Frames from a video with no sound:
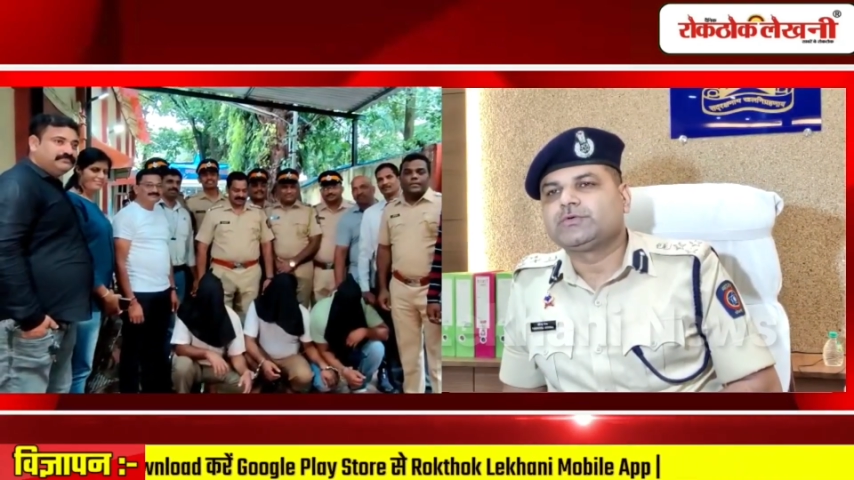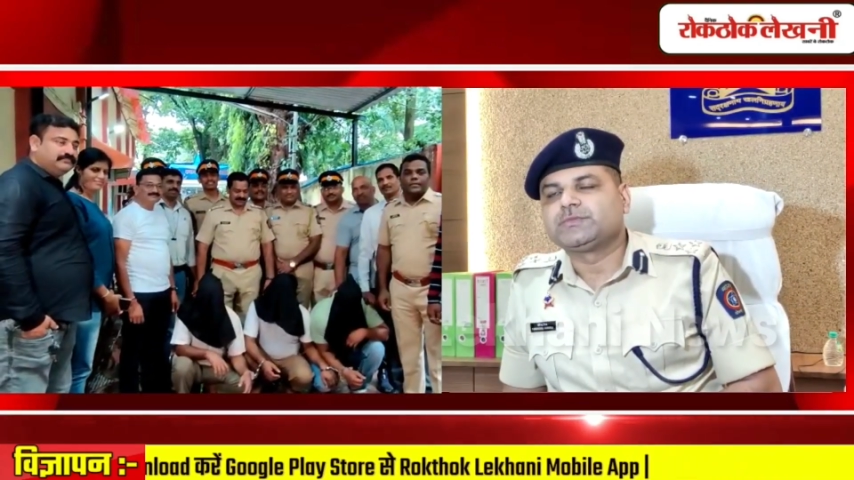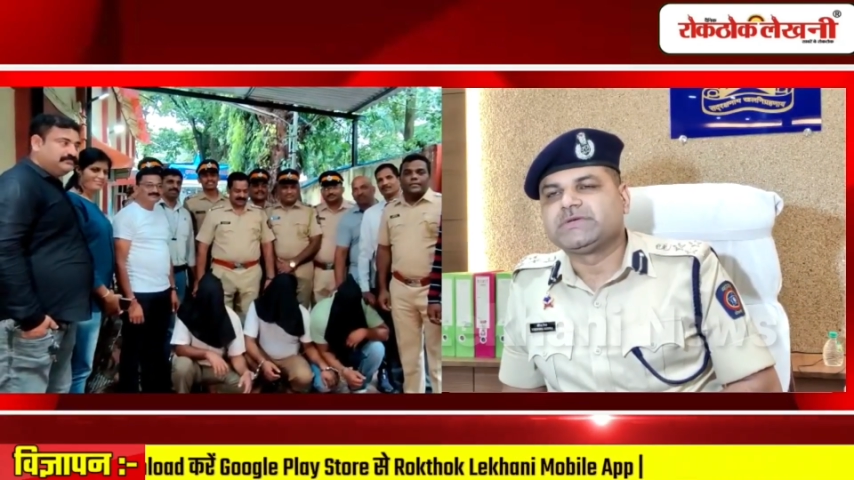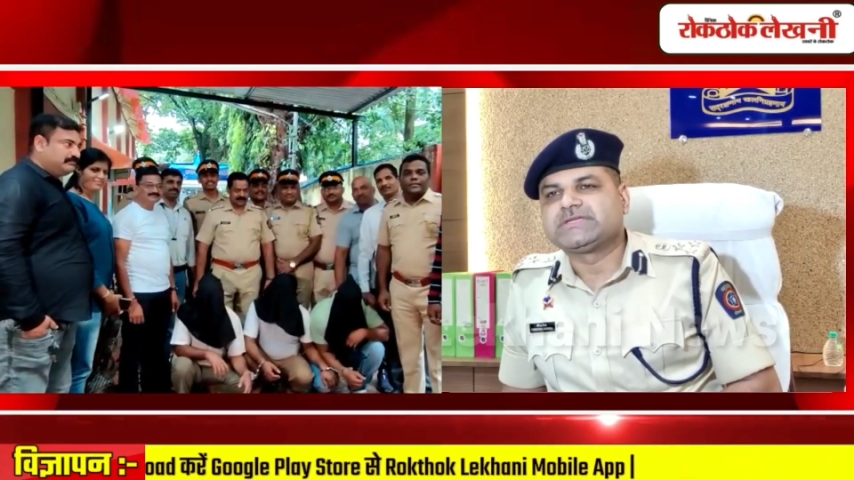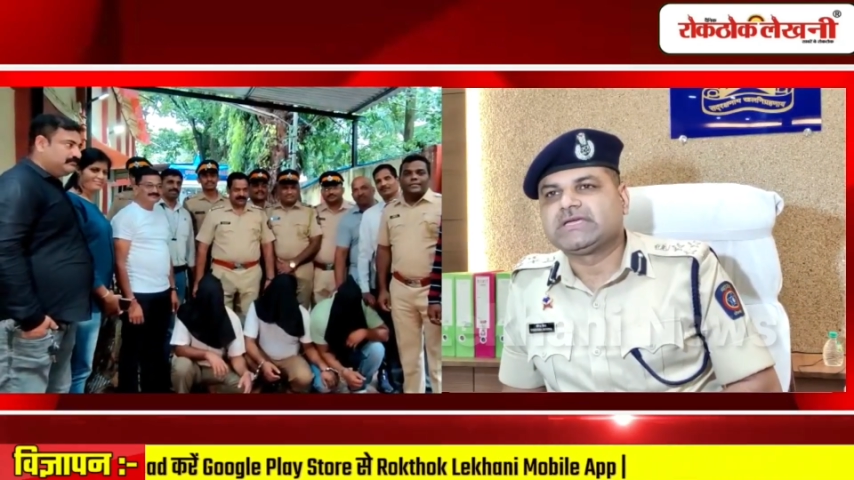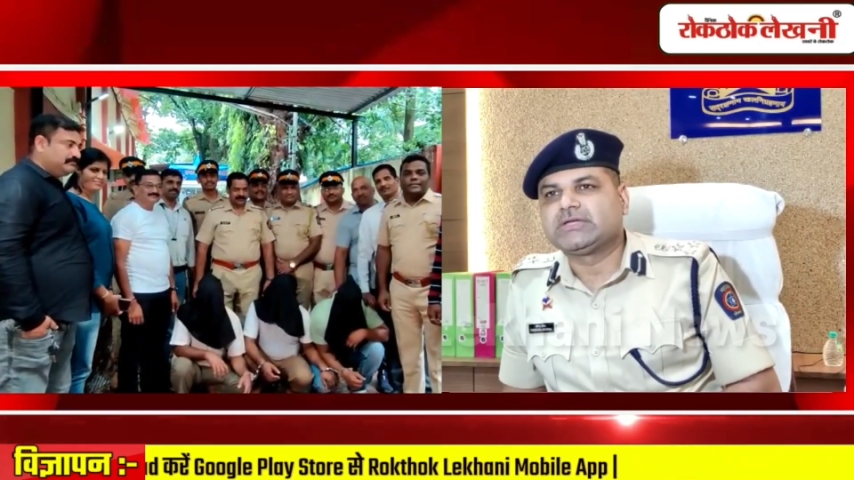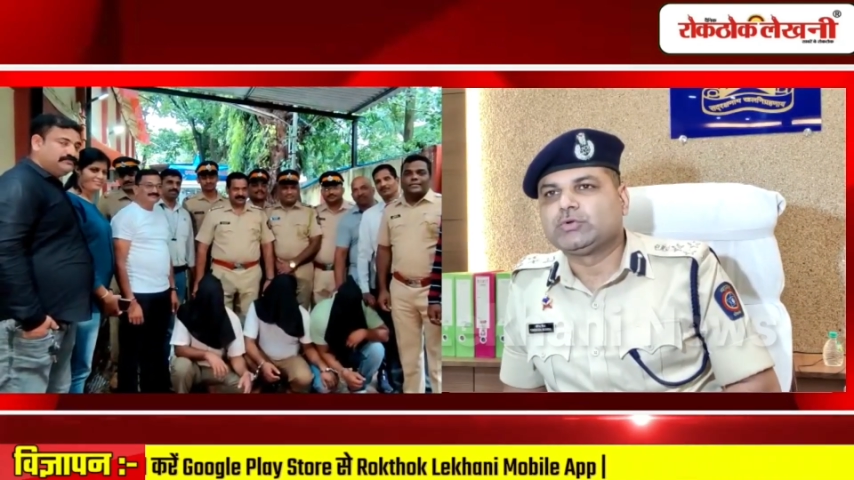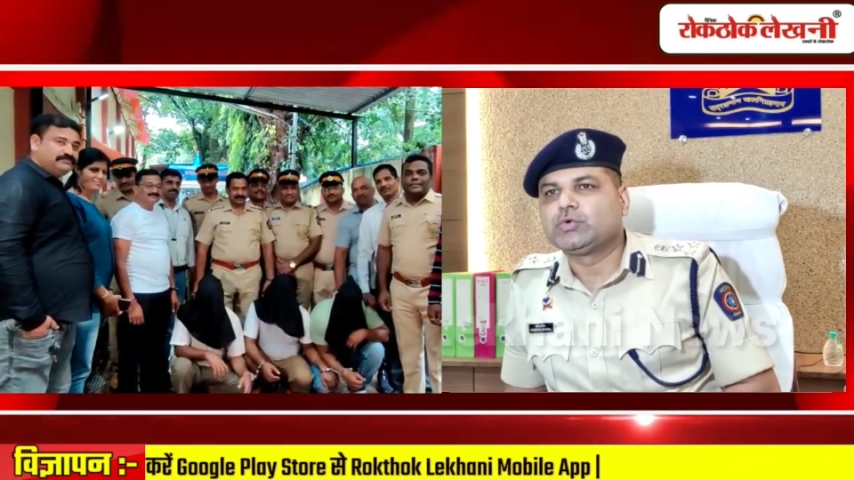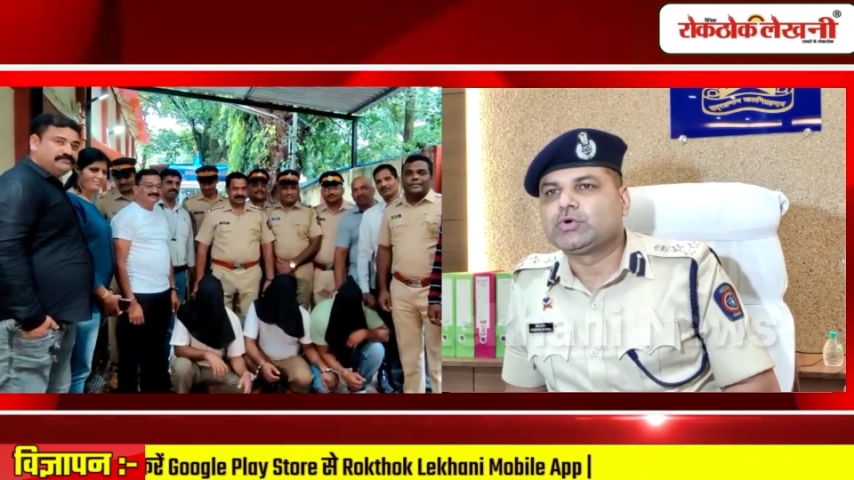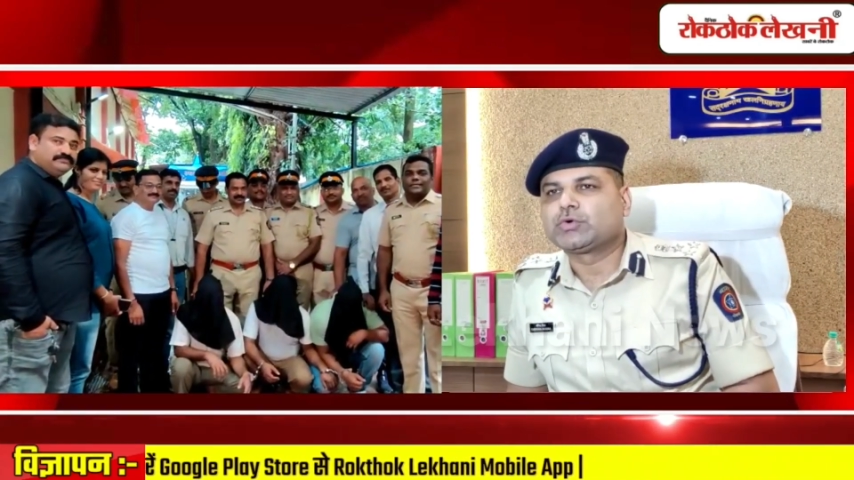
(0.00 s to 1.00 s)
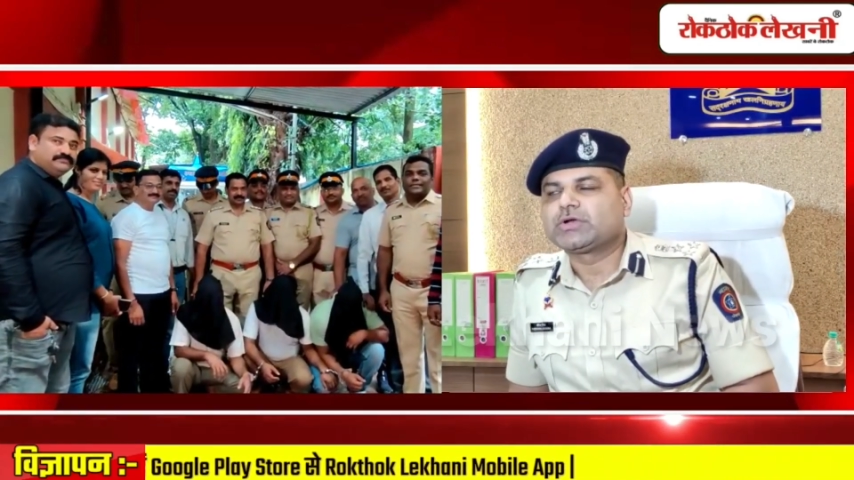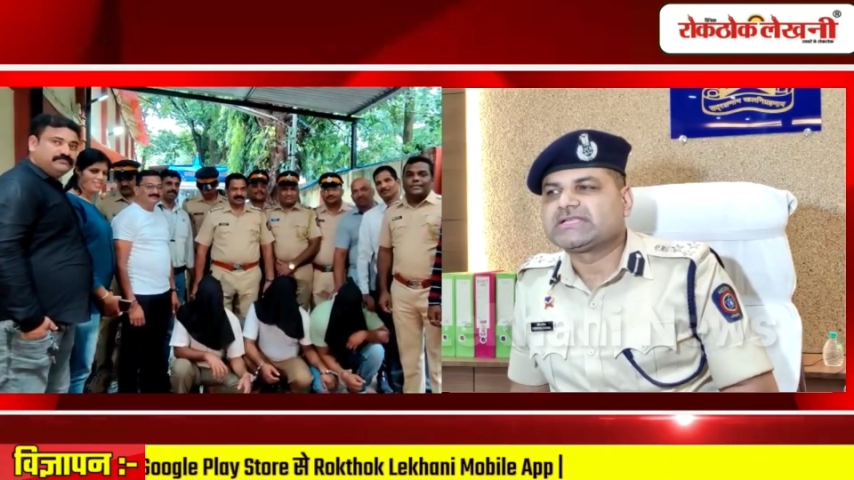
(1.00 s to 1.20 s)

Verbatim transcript: उसमें से दो करोड़